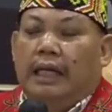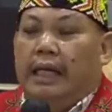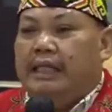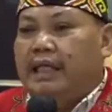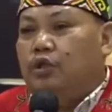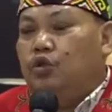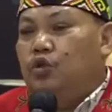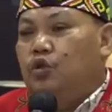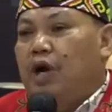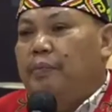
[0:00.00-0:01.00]
Dan
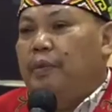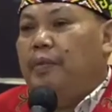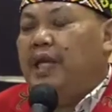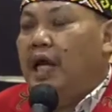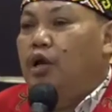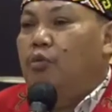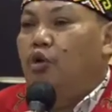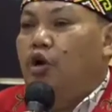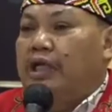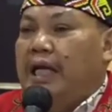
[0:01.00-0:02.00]
tentu juga pemindahan
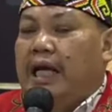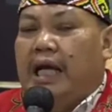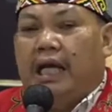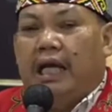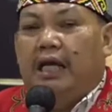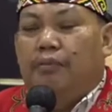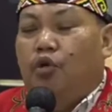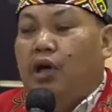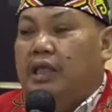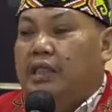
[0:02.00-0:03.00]
ibu kota negara ini
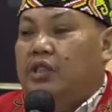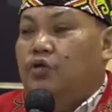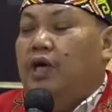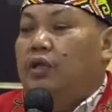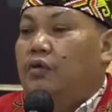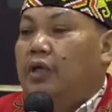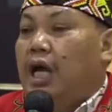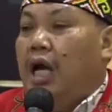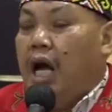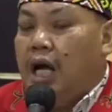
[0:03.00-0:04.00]
bukan sesuatu
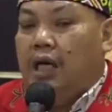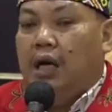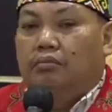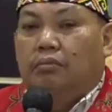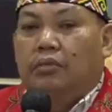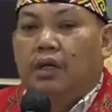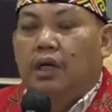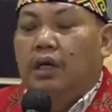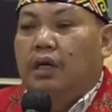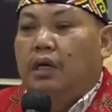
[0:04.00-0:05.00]
yang haram.
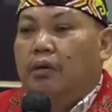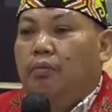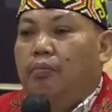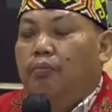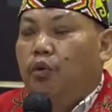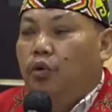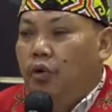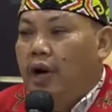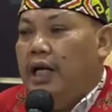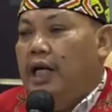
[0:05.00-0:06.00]

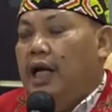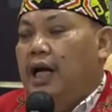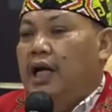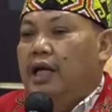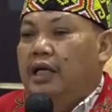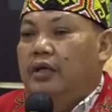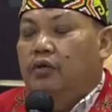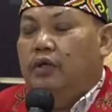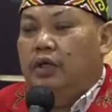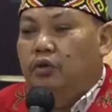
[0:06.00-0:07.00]
Puluhan negara di, di